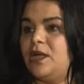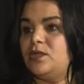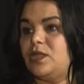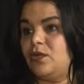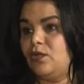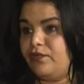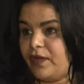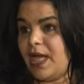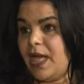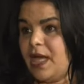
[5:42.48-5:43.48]
وصنعوا
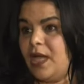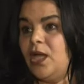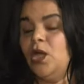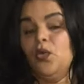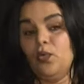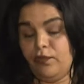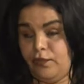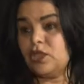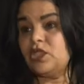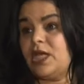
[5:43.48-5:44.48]
الفرحه
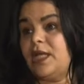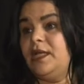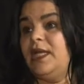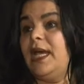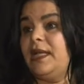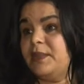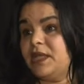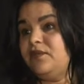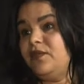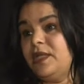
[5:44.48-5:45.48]
والفرجه لعالم
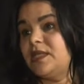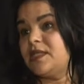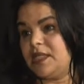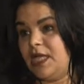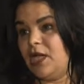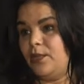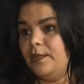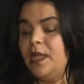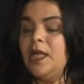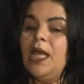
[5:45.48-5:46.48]
الطفل
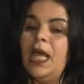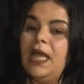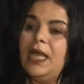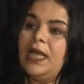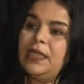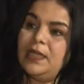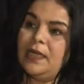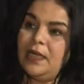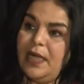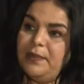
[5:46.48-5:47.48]
نسيناهم انا خلي
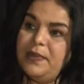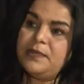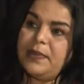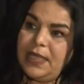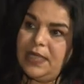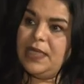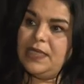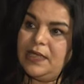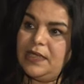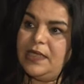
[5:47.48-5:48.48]
آه، حبيت من خلال
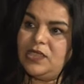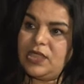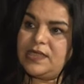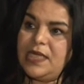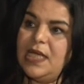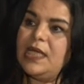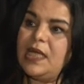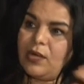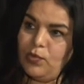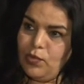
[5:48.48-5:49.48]
هذه الشخصيه
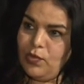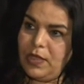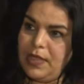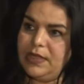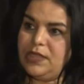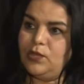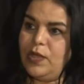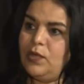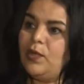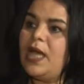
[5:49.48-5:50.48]
نكرموا آه،
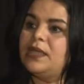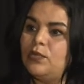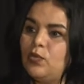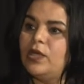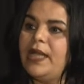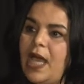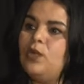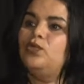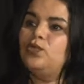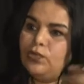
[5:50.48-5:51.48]
حديدوان ونقدموه
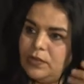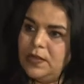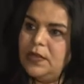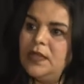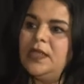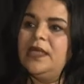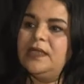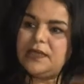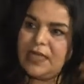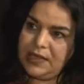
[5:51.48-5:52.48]
نعاودوا آه،
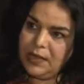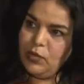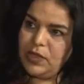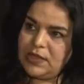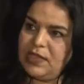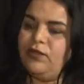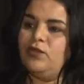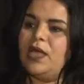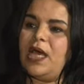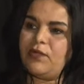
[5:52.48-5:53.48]
تقديمه للطفل
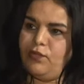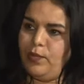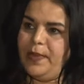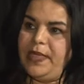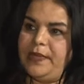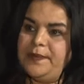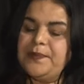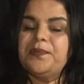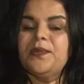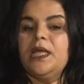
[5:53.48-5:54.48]
ونعرفوا به
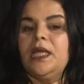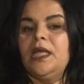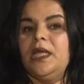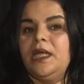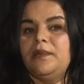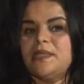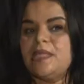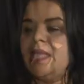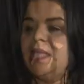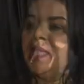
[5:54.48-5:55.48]

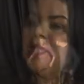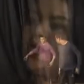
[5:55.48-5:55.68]
المسرحية هي